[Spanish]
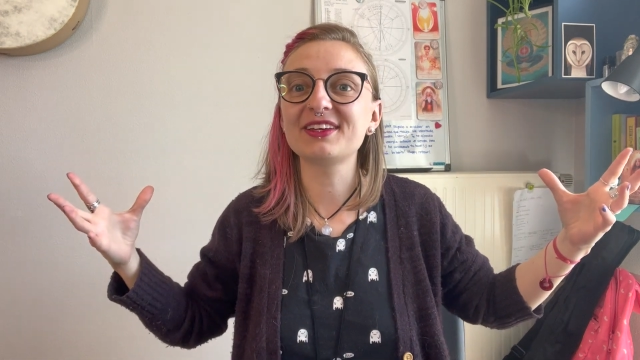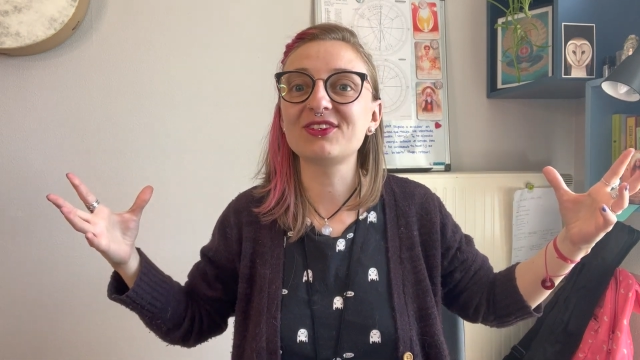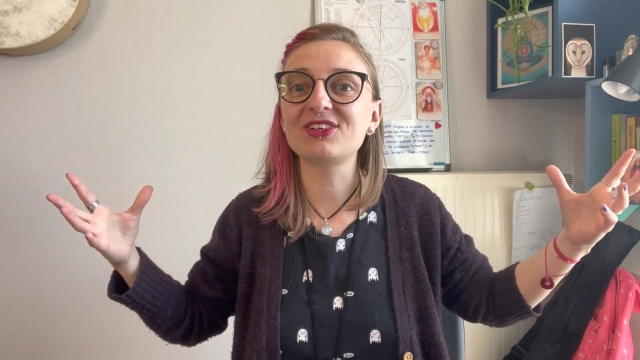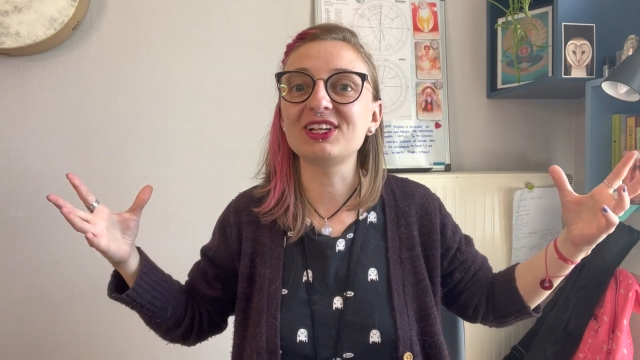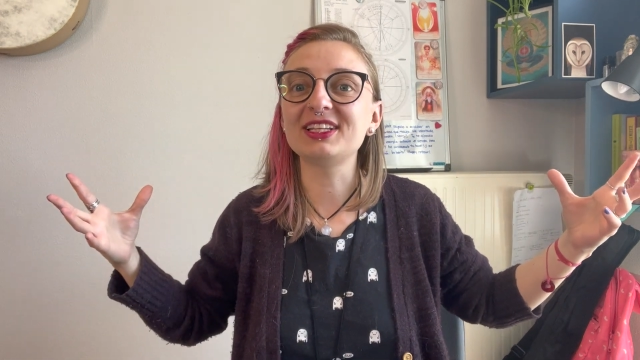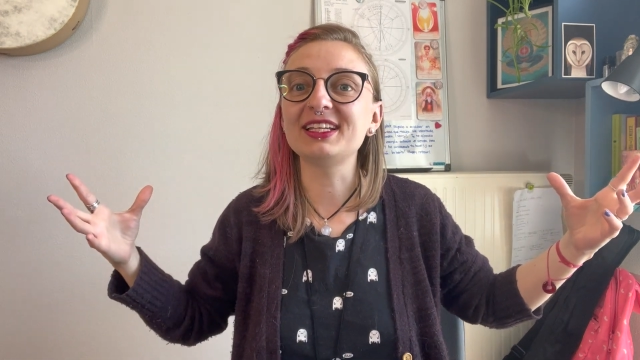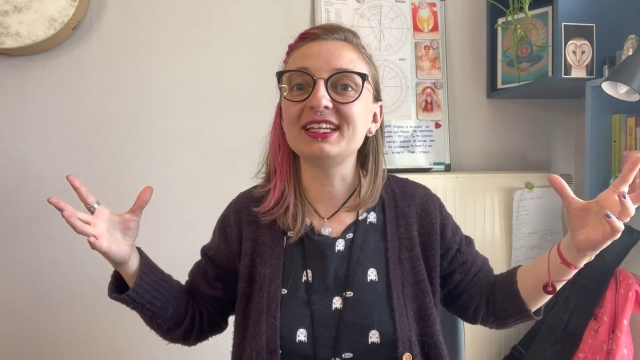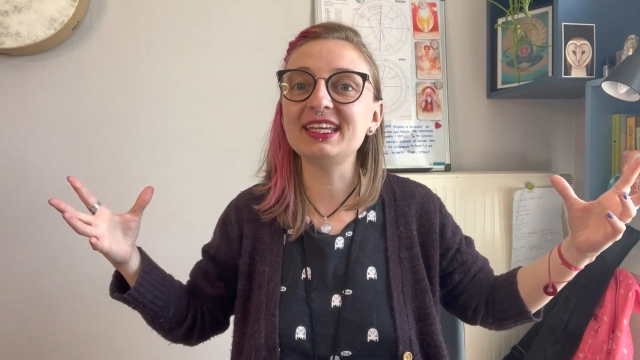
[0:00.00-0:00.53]
con la
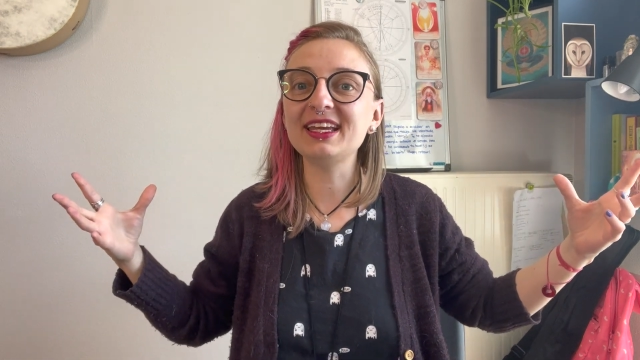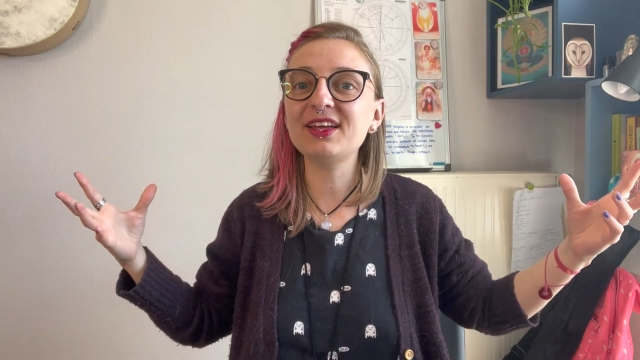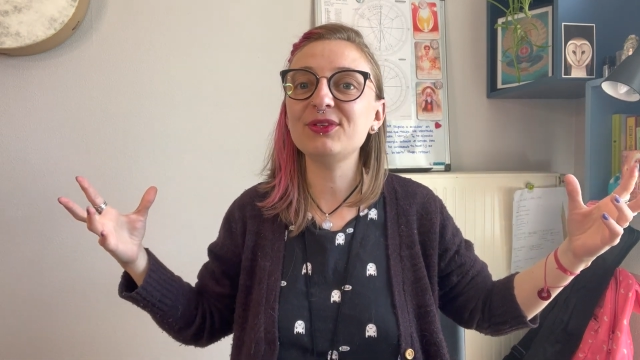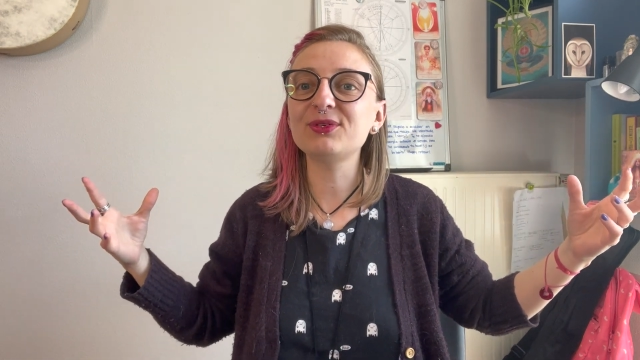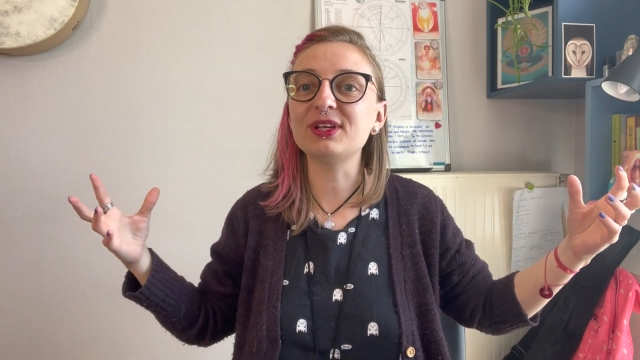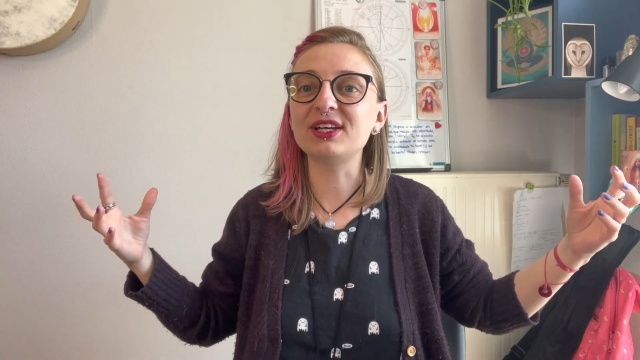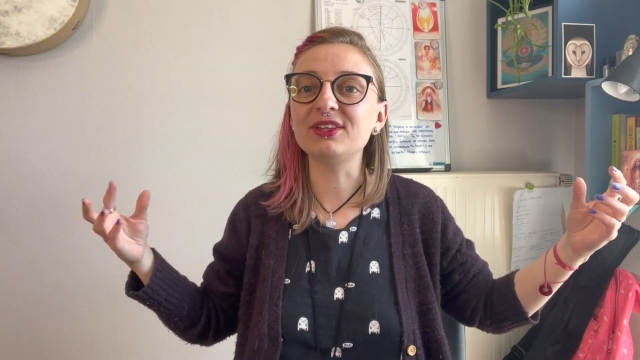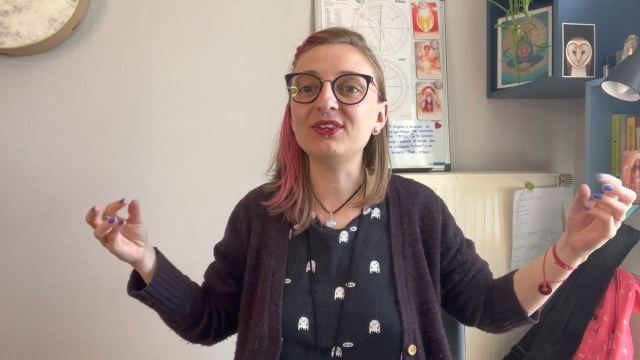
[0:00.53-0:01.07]
energía de
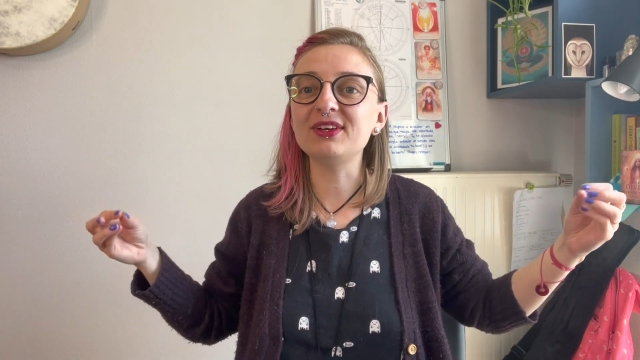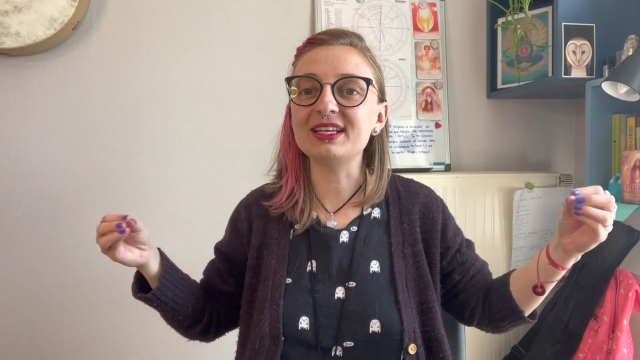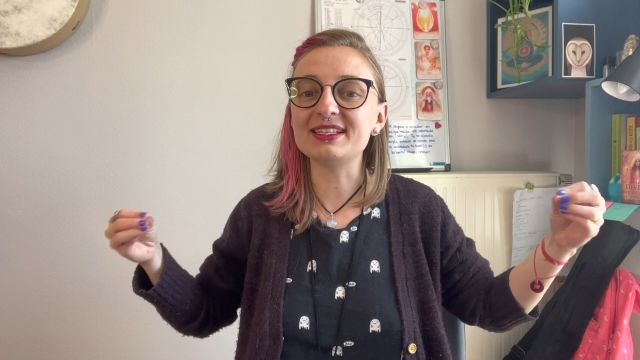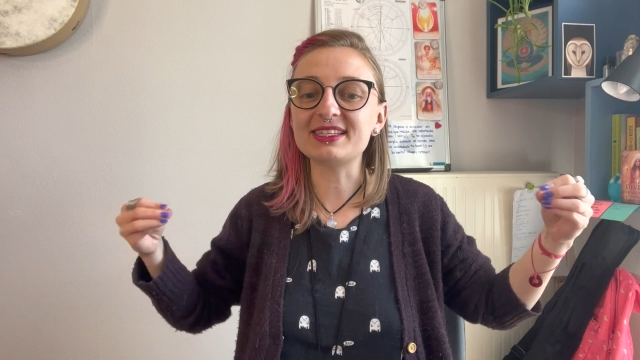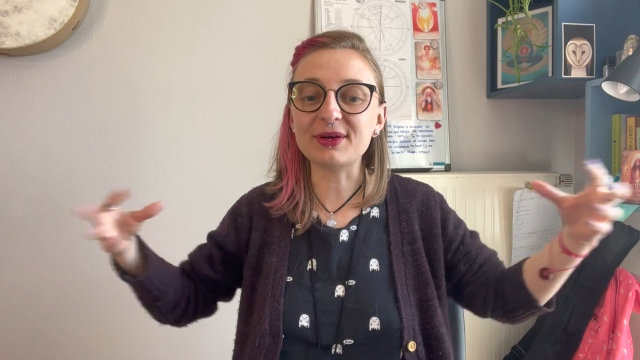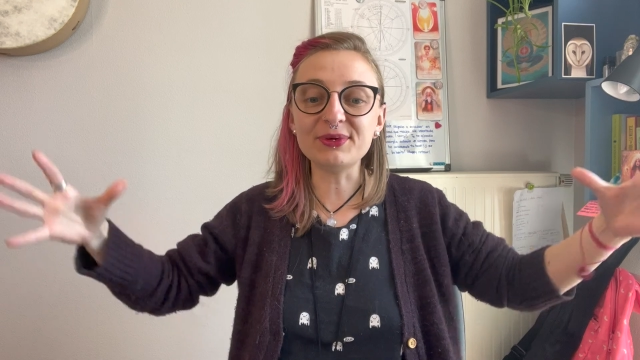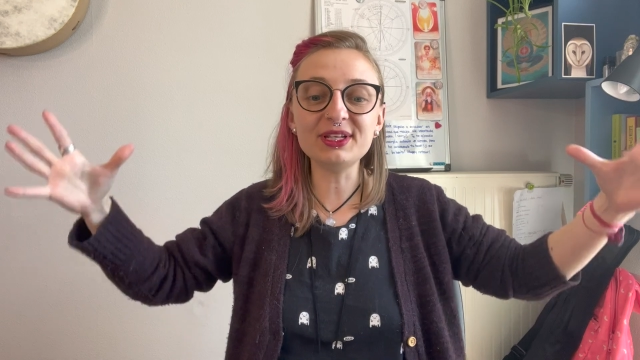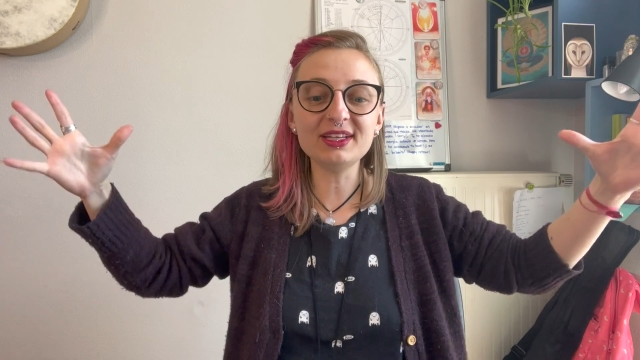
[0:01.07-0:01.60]
Urano es
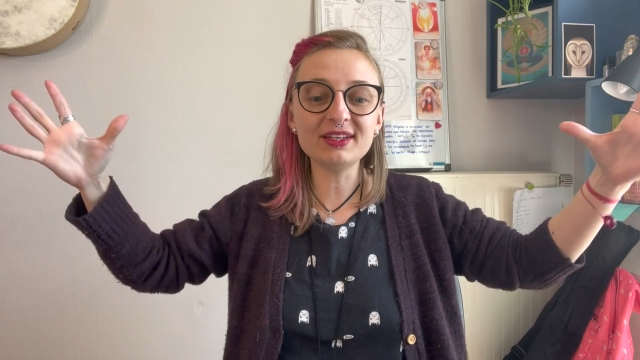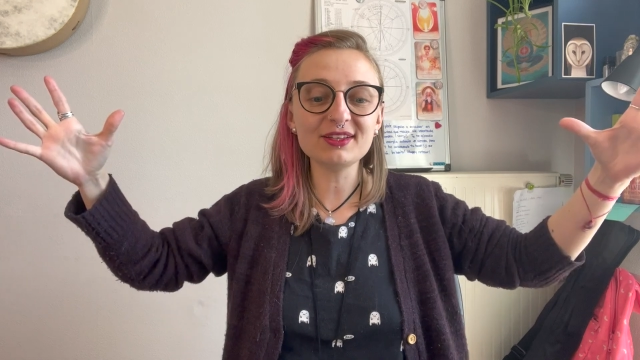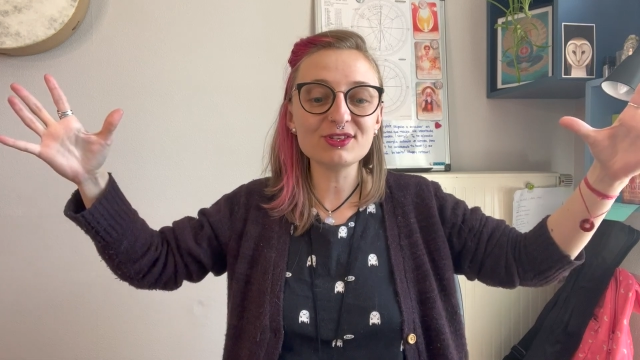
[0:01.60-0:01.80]
abrir,